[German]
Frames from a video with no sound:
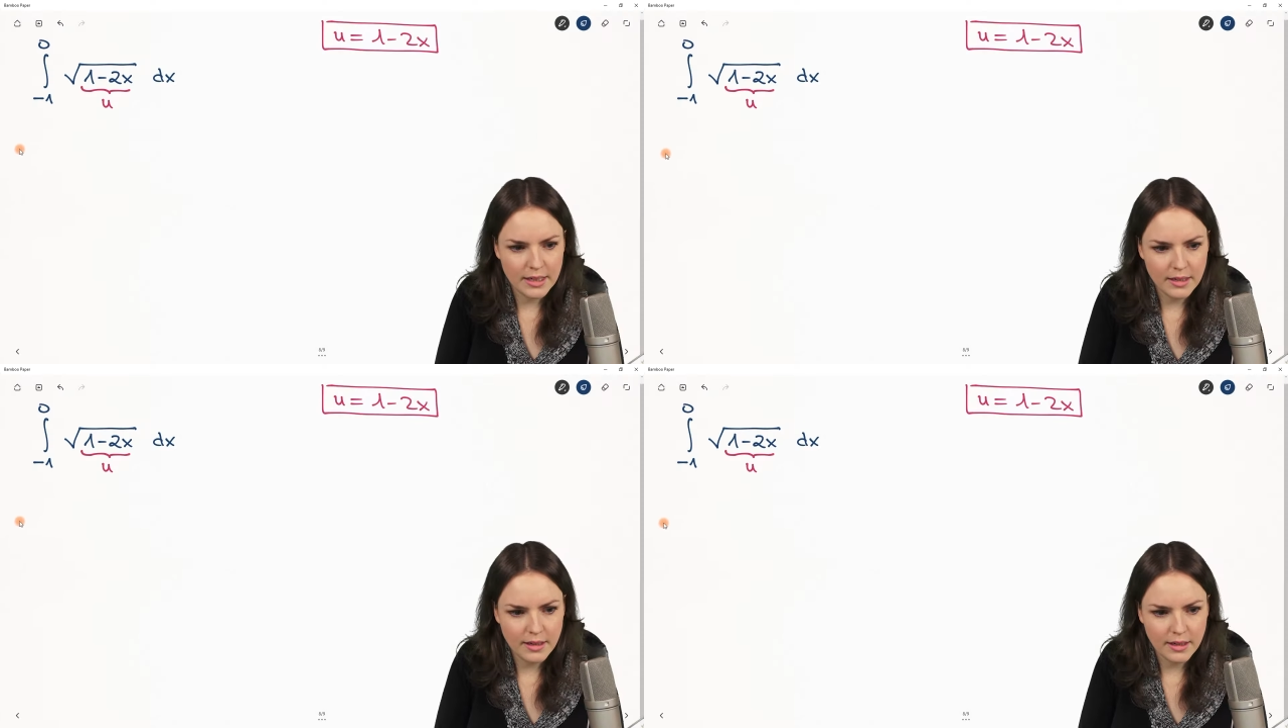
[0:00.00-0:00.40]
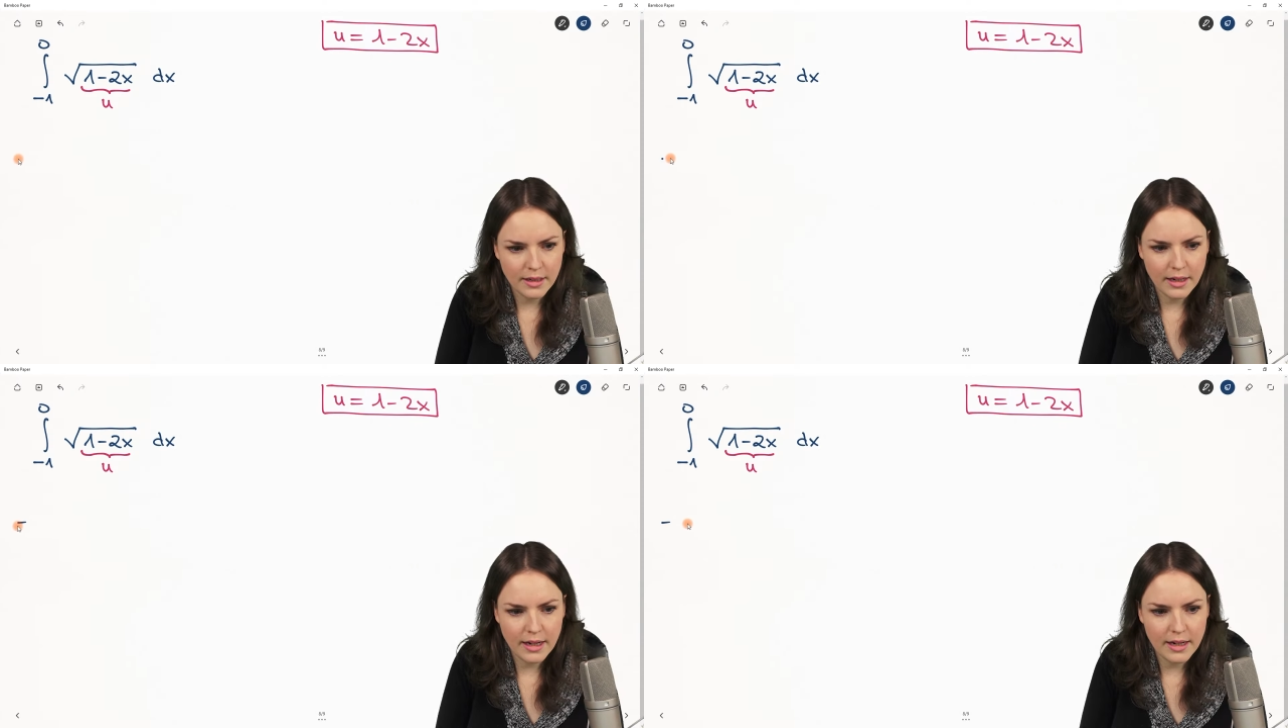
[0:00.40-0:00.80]

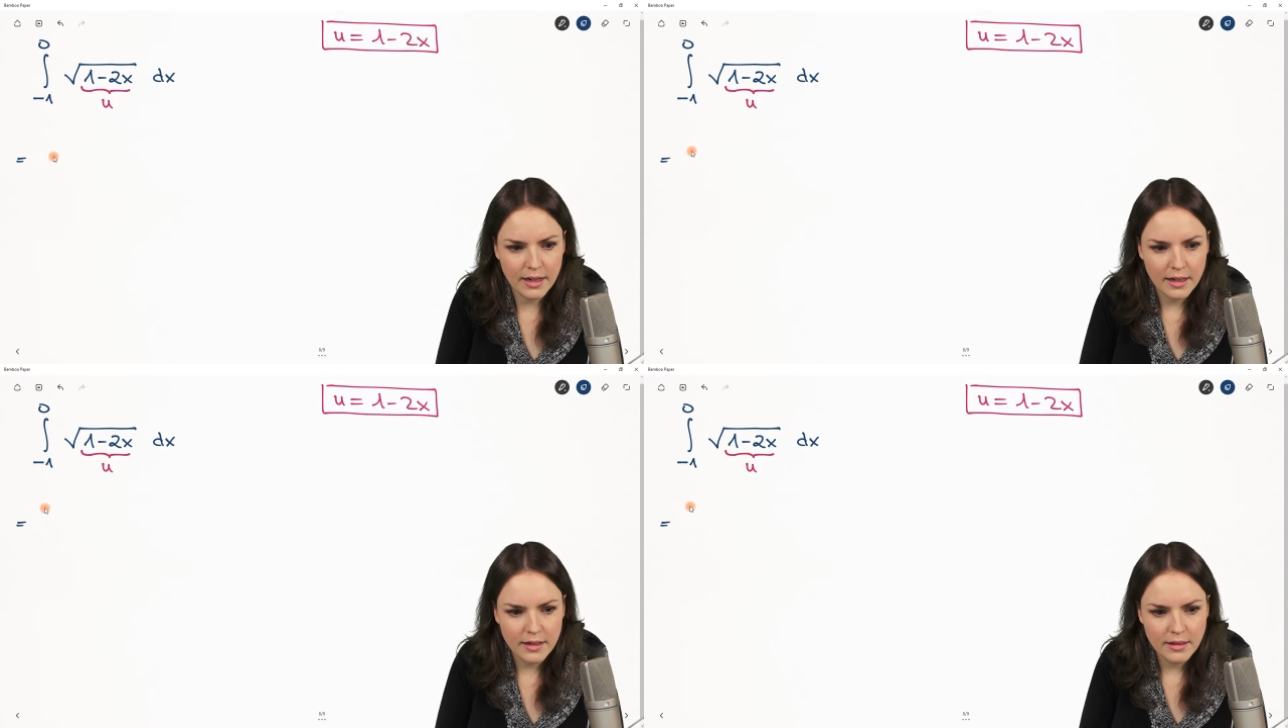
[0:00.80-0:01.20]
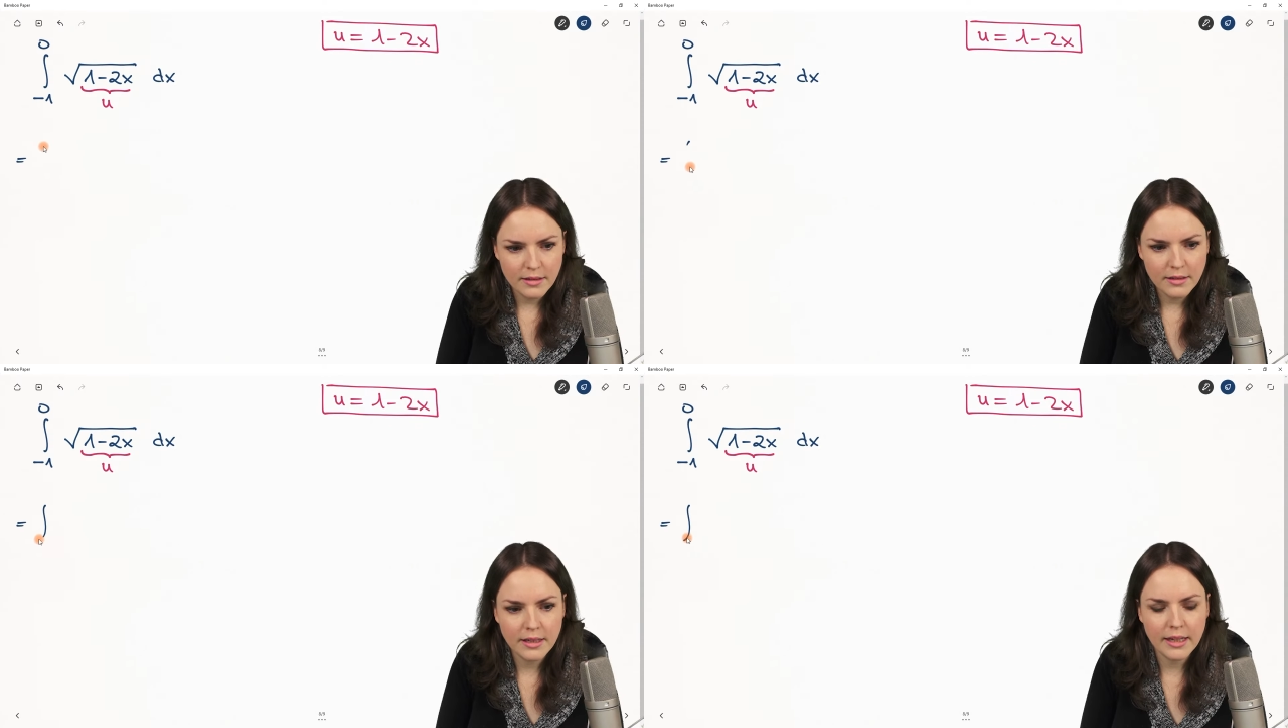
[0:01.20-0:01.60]
Integral
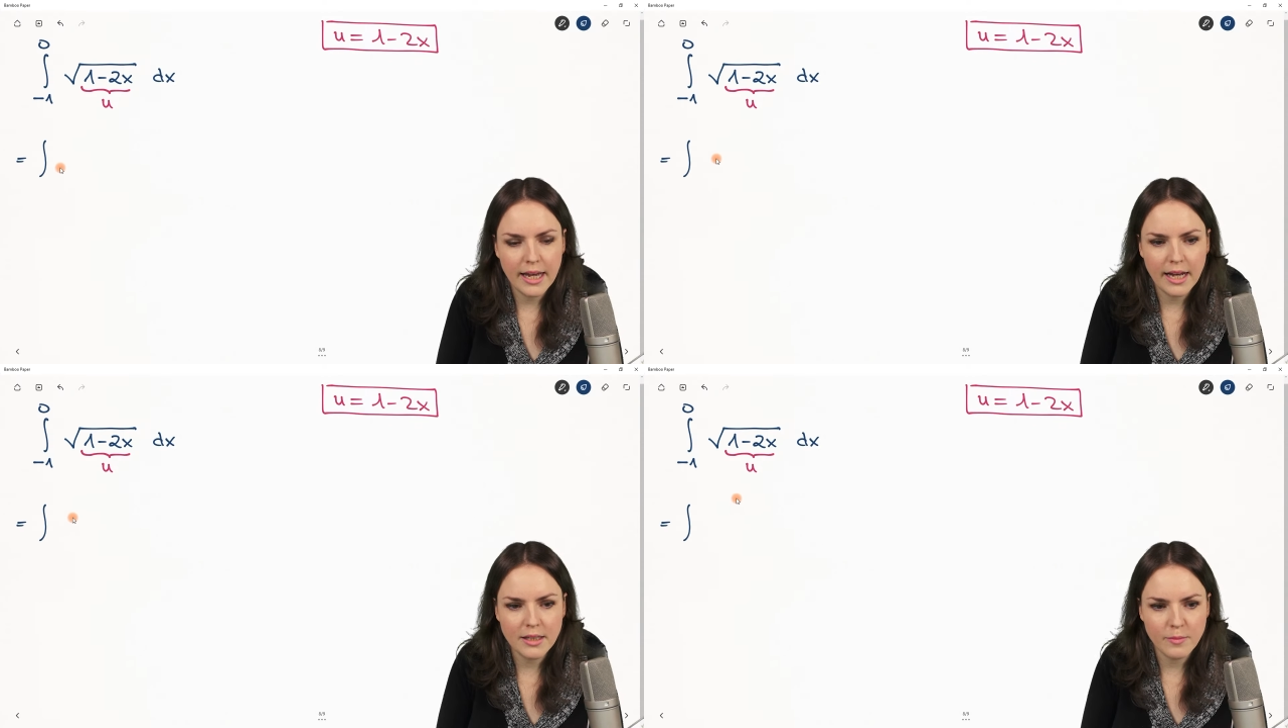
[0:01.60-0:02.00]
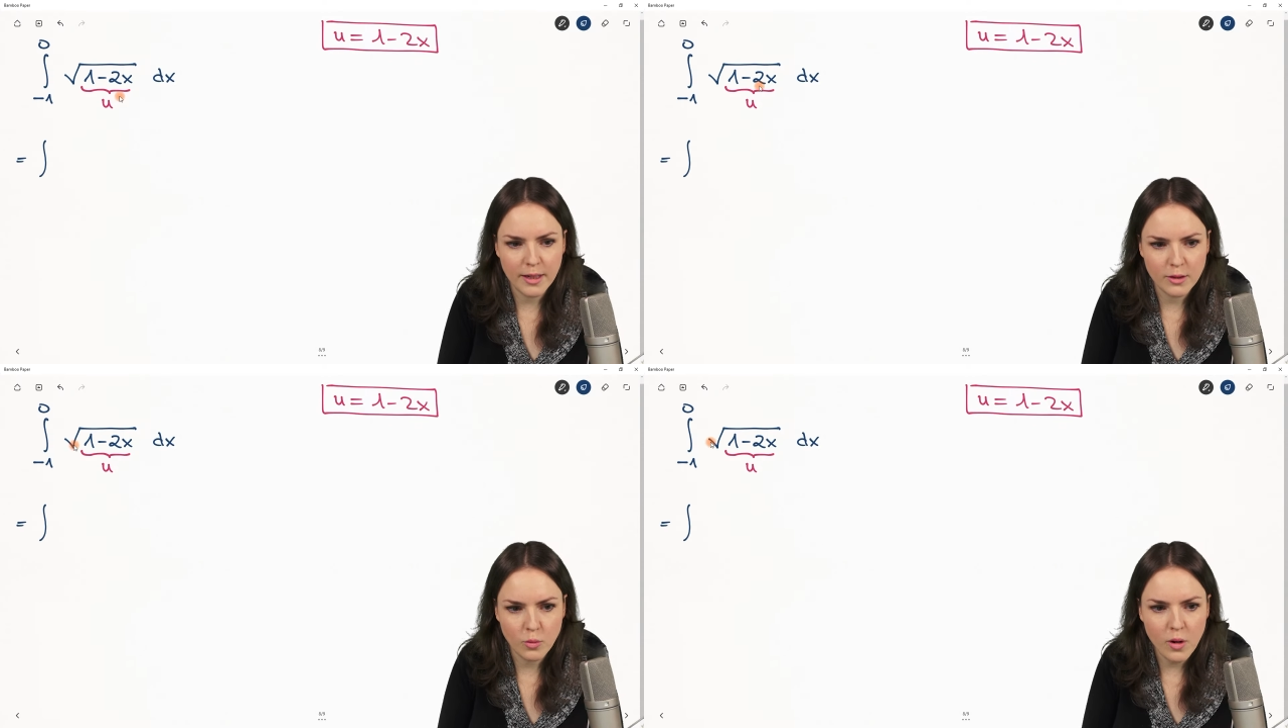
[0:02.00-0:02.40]

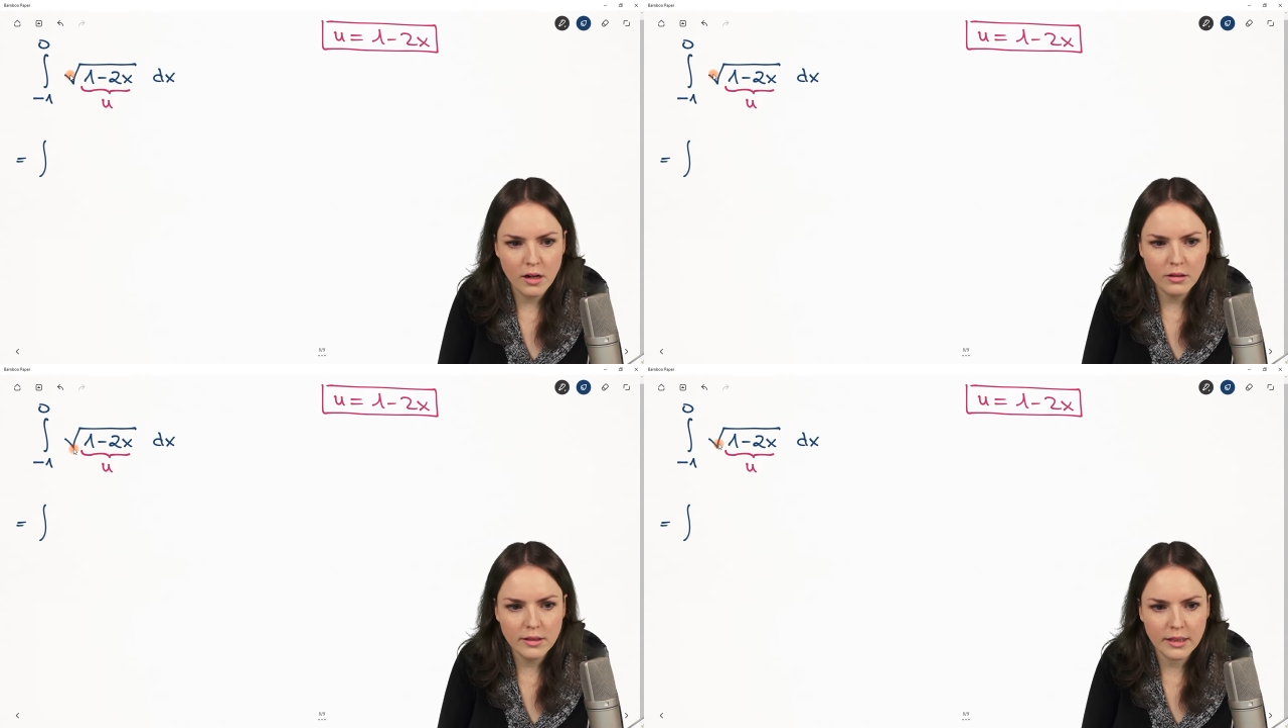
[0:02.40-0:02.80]
erstmal so aus.